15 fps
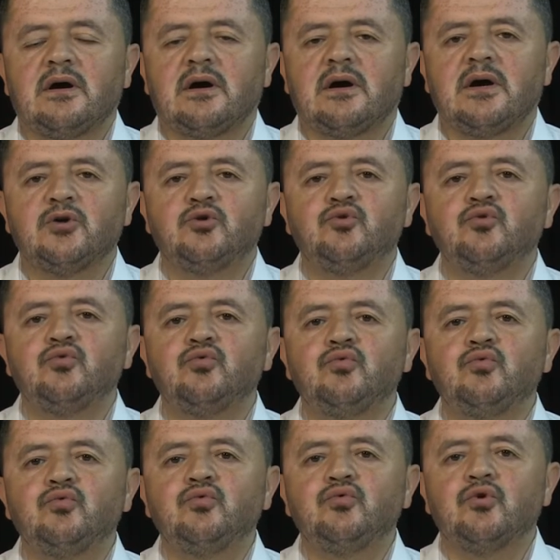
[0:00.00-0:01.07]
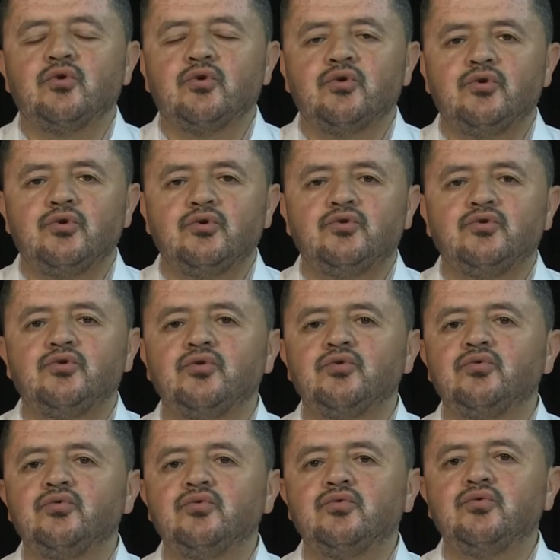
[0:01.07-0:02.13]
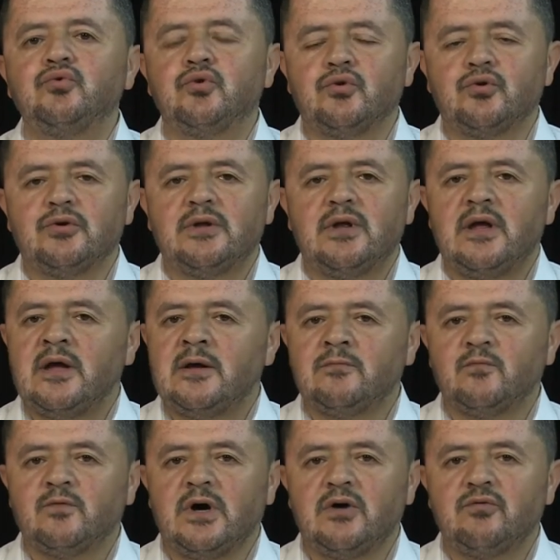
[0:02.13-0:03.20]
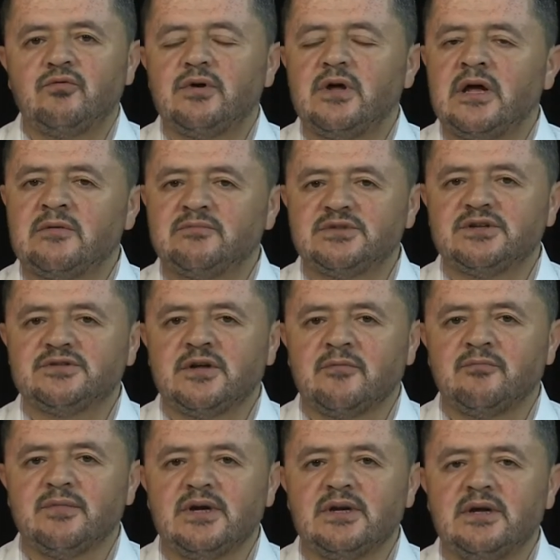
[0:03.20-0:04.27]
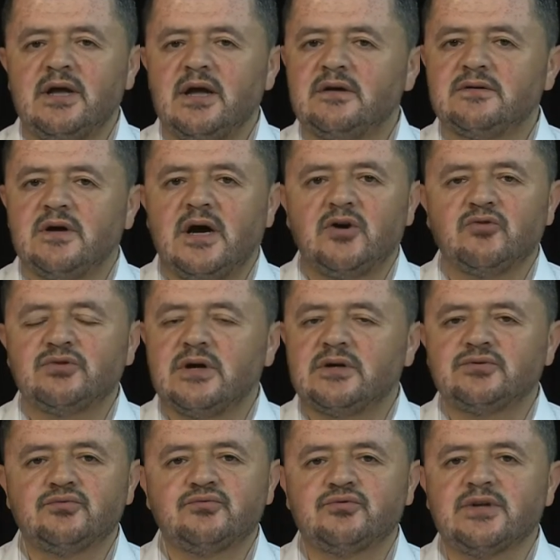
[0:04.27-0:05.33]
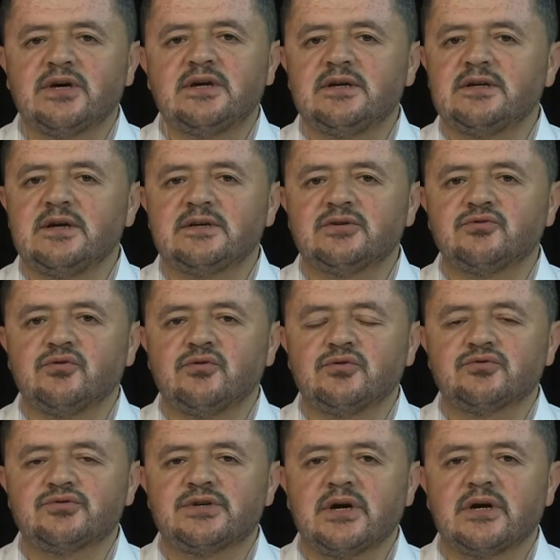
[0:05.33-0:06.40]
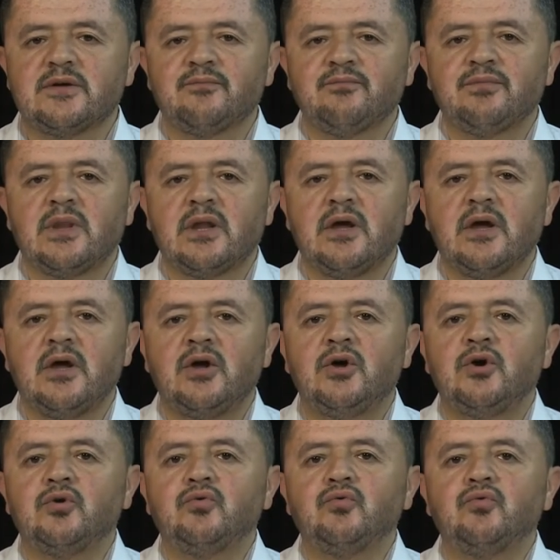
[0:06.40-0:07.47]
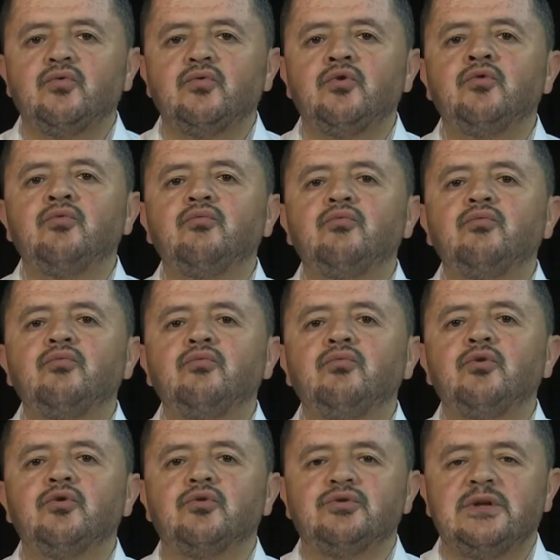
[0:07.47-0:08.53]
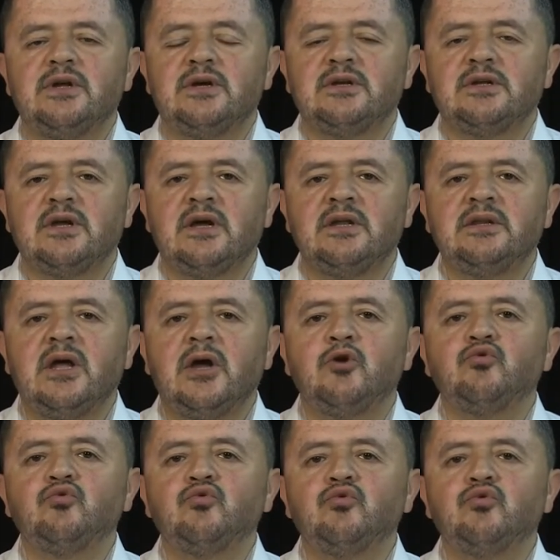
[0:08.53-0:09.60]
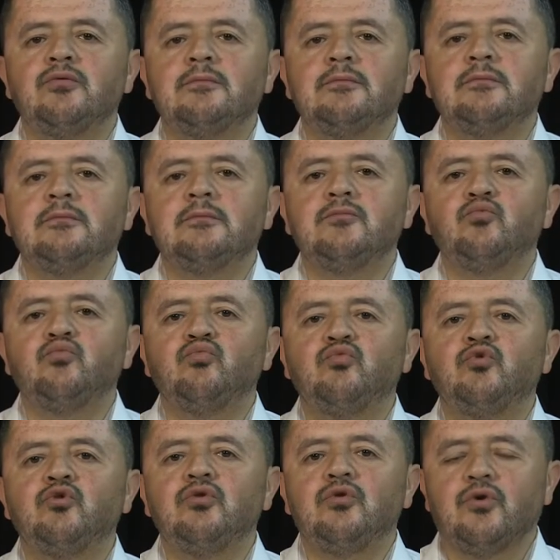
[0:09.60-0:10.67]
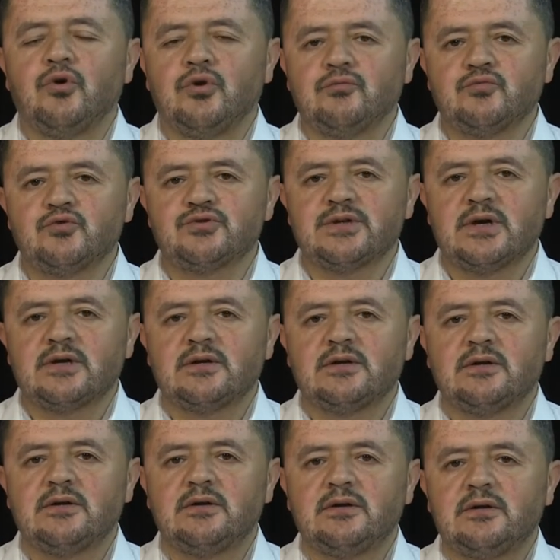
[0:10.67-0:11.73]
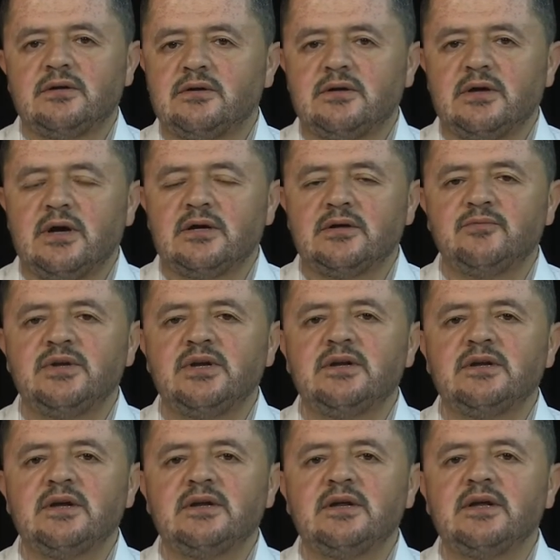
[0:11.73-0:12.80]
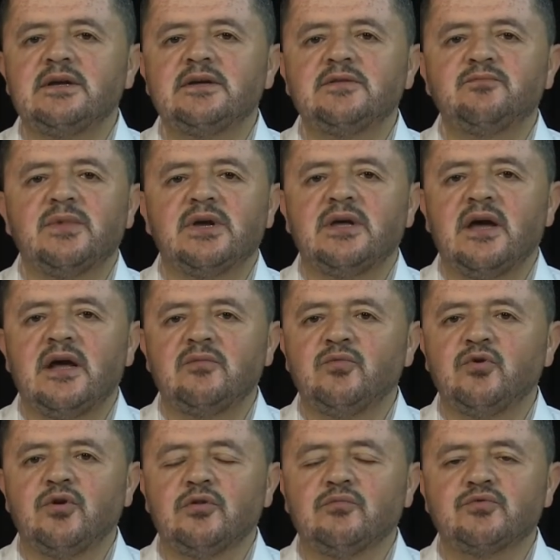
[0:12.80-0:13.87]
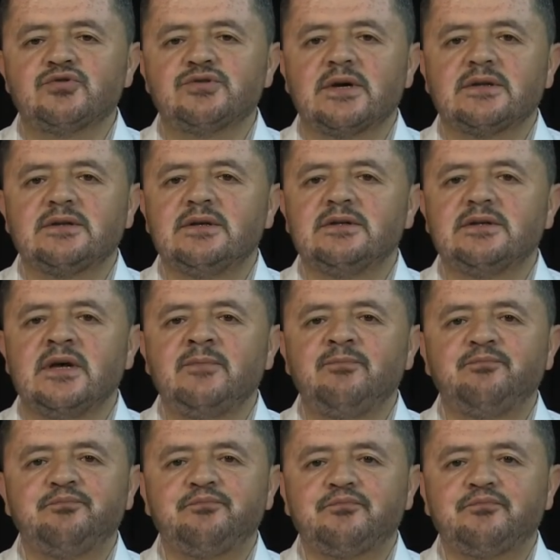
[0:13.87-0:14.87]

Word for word: Aduvu, duvu. Hem vav hem de dammeli her halükarda dudak ileride olacak. Vummu derken ummu olmayacak. Yani bir ileriye gitme gelme olmayacak. Neden?